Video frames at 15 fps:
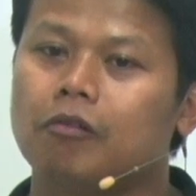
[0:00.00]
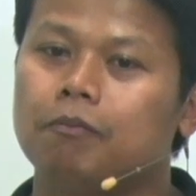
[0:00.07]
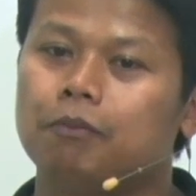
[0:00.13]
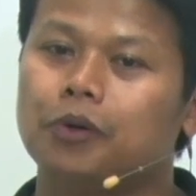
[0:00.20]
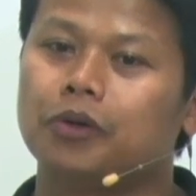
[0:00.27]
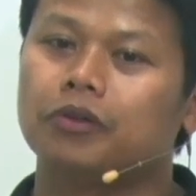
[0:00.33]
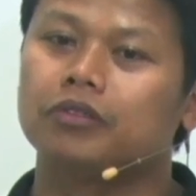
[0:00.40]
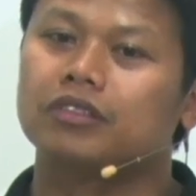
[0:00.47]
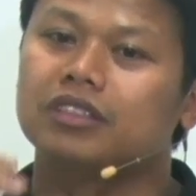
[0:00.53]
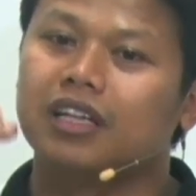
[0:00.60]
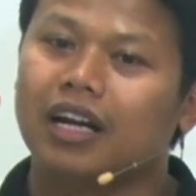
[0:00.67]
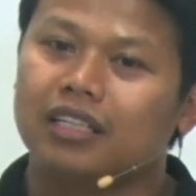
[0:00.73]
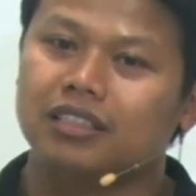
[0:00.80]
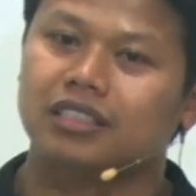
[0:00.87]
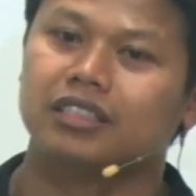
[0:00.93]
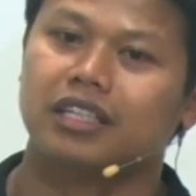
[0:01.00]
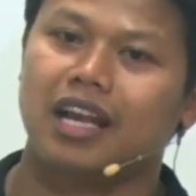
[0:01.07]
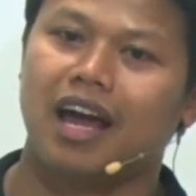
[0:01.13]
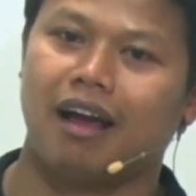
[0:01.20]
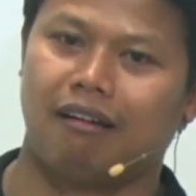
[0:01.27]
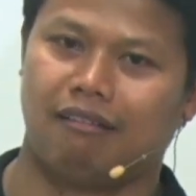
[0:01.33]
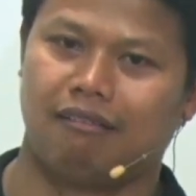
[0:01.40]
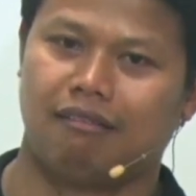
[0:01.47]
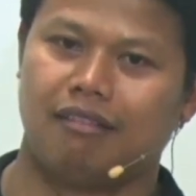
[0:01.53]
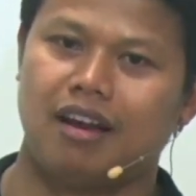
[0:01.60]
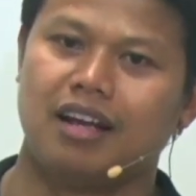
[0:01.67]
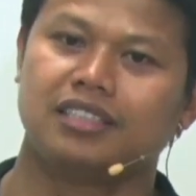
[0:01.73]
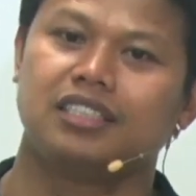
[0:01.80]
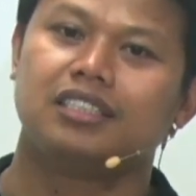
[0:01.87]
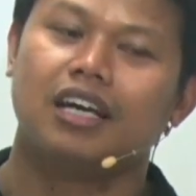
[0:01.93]
puro threats lang ng
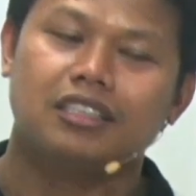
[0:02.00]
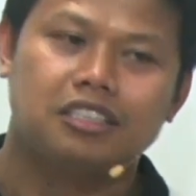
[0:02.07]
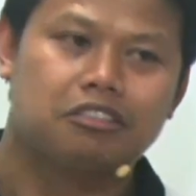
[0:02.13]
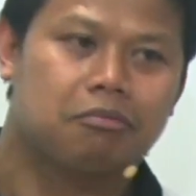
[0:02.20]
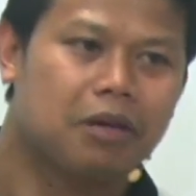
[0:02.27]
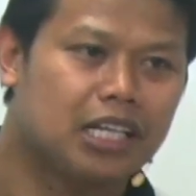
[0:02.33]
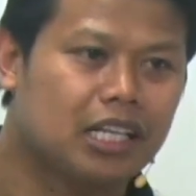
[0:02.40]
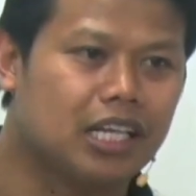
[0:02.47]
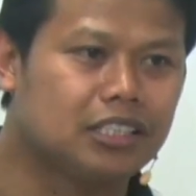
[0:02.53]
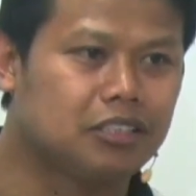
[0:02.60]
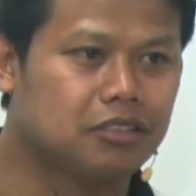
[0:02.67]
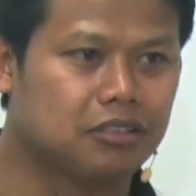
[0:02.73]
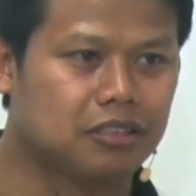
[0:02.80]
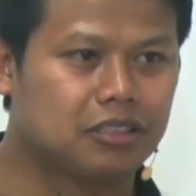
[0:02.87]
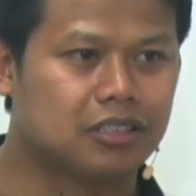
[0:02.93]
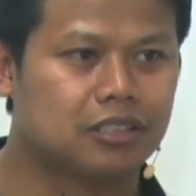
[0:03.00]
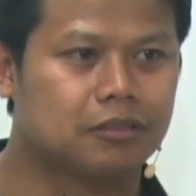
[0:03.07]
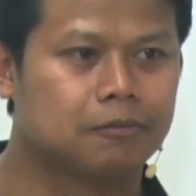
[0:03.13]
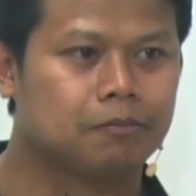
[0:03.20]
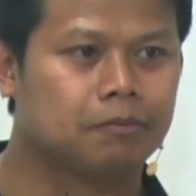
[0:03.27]
judgment ng Diyos.